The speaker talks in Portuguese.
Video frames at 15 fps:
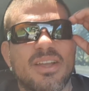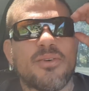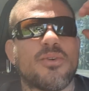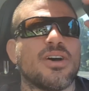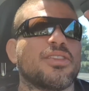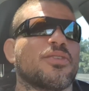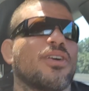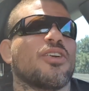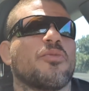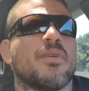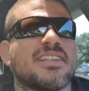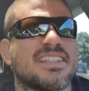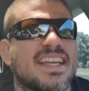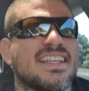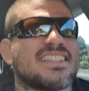eu ontem, quando
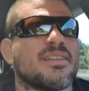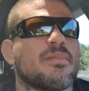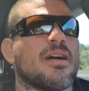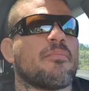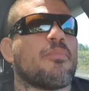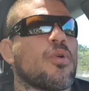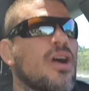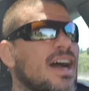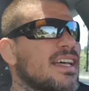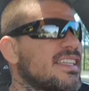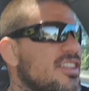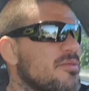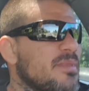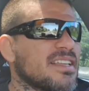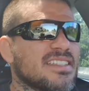comecei a receber uma
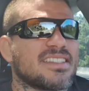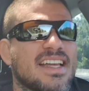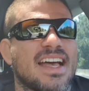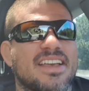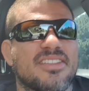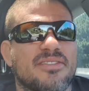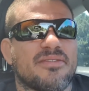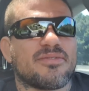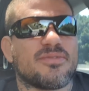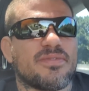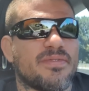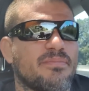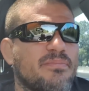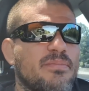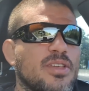porrada de mensagem
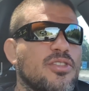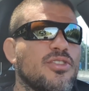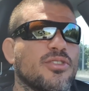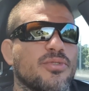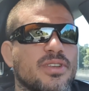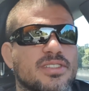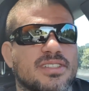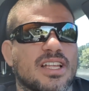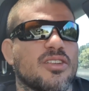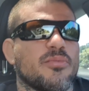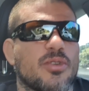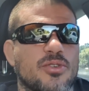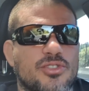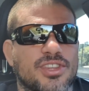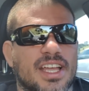pedindo isso, lá tá no
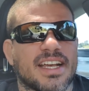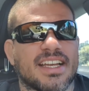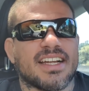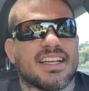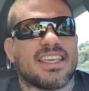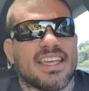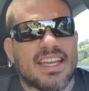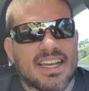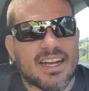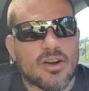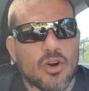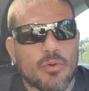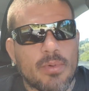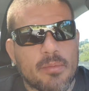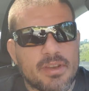meu Instagram, que é
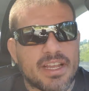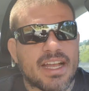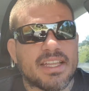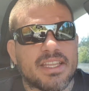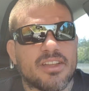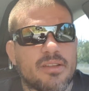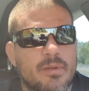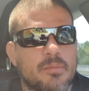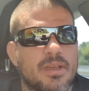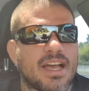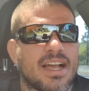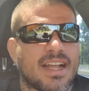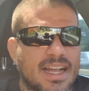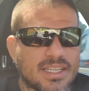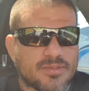
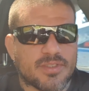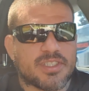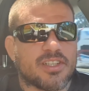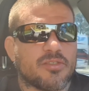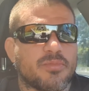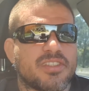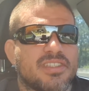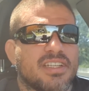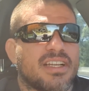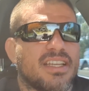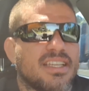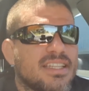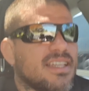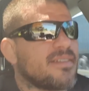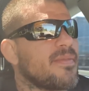brigadeiroMMA, caso você não me siga
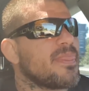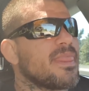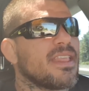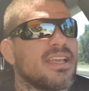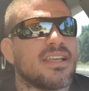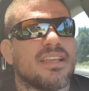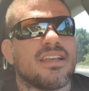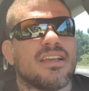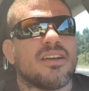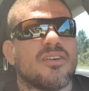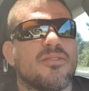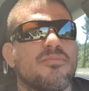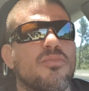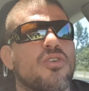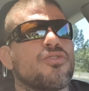ainda.
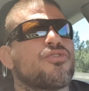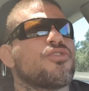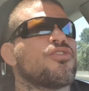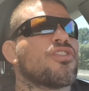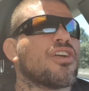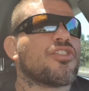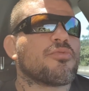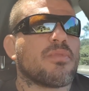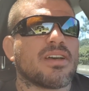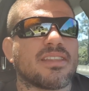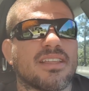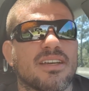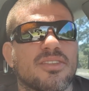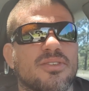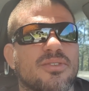Um monte de gente
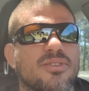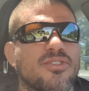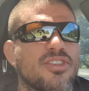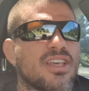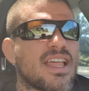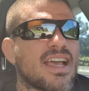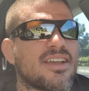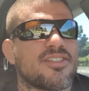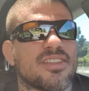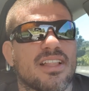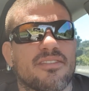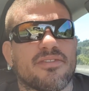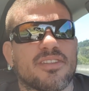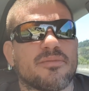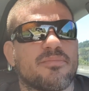mandando direct
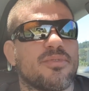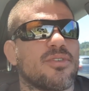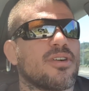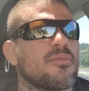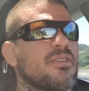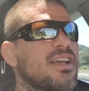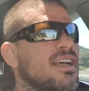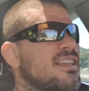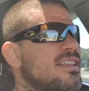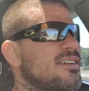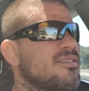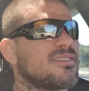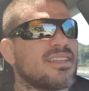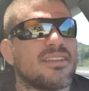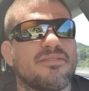lá falando, porra, brigadeiro,
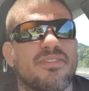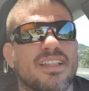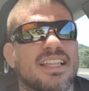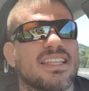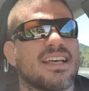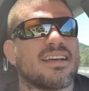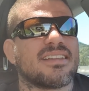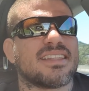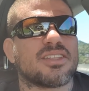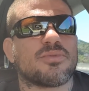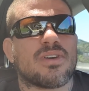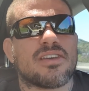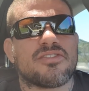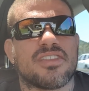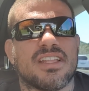tem que falar da
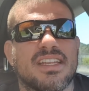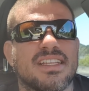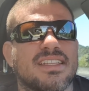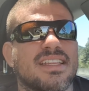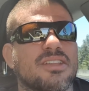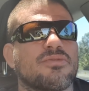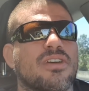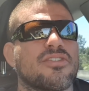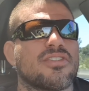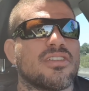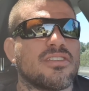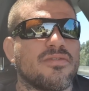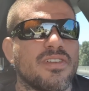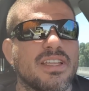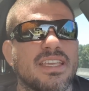tatuagem da Anitta, tatuagem da
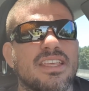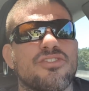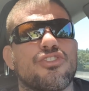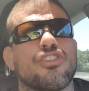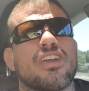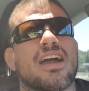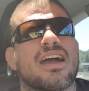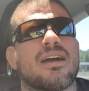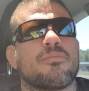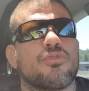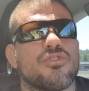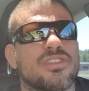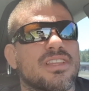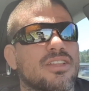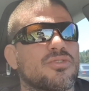Anitta. Eu falei, que diabo
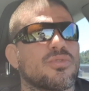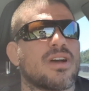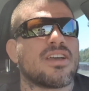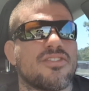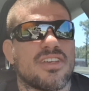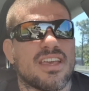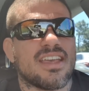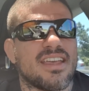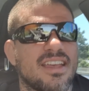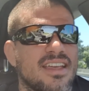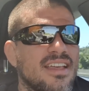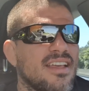de tatuagem é